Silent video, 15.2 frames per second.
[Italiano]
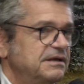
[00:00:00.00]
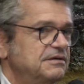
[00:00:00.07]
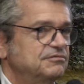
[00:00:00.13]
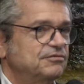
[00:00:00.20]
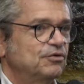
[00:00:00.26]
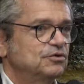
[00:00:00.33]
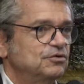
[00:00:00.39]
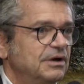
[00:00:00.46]
in
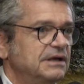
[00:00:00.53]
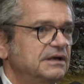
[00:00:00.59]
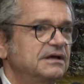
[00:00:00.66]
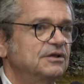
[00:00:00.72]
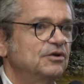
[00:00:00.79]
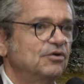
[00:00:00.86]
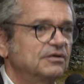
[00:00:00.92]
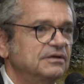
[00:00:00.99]
fondo
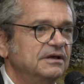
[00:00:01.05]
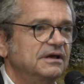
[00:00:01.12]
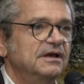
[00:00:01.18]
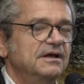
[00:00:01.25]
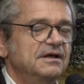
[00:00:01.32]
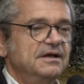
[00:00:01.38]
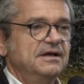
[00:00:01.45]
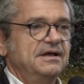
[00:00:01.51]
anche noi,
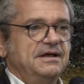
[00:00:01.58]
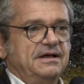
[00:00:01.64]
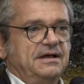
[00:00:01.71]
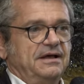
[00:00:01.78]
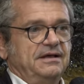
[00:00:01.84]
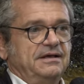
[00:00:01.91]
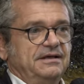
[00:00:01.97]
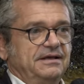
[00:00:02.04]

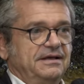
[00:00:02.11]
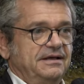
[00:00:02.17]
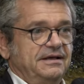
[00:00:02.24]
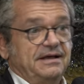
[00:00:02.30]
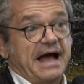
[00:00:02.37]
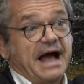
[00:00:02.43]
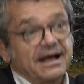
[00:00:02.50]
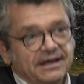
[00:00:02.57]

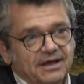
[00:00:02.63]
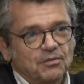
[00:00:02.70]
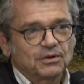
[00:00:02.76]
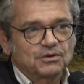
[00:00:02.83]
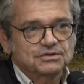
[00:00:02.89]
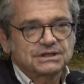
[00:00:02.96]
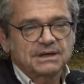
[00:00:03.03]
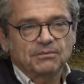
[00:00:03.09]
eh, anche
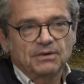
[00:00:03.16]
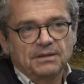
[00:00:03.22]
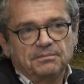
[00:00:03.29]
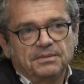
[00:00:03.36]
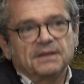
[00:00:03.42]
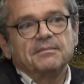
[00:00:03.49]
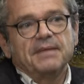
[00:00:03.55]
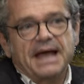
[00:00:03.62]
quando siamo alle
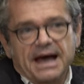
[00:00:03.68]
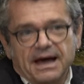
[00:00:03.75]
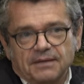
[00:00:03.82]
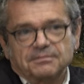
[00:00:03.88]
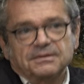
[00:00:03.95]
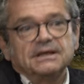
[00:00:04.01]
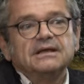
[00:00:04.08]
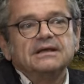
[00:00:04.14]
prime
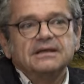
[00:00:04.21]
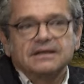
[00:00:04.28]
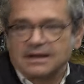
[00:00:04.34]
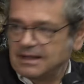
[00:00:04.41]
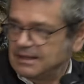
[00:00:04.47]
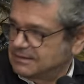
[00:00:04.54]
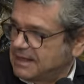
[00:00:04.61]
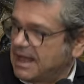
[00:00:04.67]
armi, in
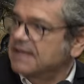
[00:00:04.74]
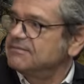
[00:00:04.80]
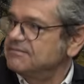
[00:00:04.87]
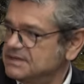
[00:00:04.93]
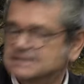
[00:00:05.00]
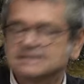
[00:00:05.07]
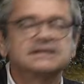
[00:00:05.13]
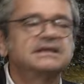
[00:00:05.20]
realtà
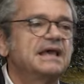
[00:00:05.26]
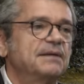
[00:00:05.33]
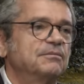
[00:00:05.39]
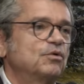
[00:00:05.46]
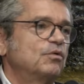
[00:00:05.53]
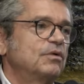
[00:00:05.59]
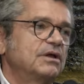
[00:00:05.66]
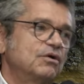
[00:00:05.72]

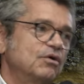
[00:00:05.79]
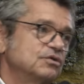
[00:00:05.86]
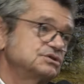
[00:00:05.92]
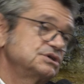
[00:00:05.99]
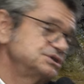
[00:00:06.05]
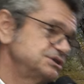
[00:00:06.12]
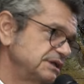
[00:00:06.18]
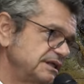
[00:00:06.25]
investighiamo qualcosa
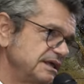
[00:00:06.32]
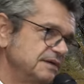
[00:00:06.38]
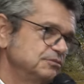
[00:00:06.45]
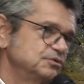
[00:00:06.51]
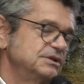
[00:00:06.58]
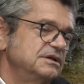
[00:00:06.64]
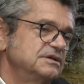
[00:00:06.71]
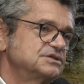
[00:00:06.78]
e cerchiamo
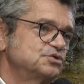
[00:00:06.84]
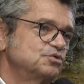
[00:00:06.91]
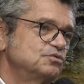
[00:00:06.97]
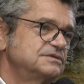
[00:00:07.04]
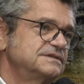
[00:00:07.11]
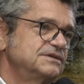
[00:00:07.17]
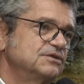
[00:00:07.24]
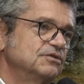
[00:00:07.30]
delle
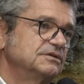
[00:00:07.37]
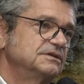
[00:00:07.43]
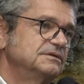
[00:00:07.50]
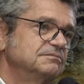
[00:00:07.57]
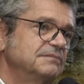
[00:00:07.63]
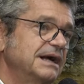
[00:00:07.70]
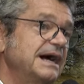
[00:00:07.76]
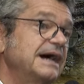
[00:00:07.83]
soluzioni,
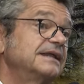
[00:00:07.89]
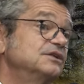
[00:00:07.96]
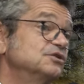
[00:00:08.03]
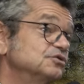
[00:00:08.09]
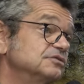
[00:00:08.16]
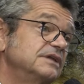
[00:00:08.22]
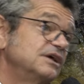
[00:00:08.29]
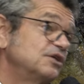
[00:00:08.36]
magari
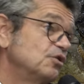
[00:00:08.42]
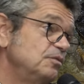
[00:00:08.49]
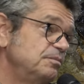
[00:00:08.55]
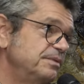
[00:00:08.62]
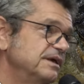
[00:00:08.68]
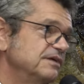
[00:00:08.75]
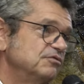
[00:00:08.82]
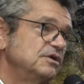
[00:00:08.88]
non dei
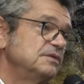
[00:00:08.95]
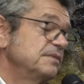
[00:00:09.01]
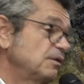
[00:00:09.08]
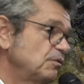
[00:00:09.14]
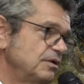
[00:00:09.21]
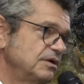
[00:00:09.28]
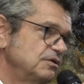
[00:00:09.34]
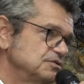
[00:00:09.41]
colpevoli, ma
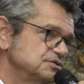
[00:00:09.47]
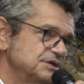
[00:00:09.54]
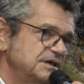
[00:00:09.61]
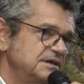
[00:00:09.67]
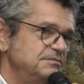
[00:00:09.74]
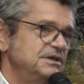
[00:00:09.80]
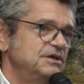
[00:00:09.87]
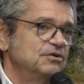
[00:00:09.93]
qualcosa
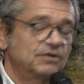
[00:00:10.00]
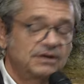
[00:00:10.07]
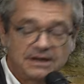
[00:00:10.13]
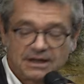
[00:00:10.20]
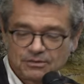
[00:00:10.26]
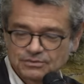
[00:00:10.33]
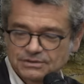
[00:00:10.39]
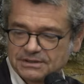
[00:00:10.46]
che migliori
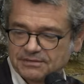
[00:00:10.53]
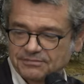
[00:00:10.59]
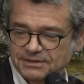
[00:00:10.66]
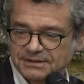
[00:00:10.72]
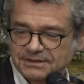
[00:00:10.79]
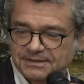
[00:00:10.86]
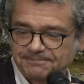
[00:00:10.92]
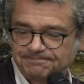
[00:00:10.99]
la nostra
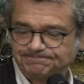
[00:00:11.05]
vita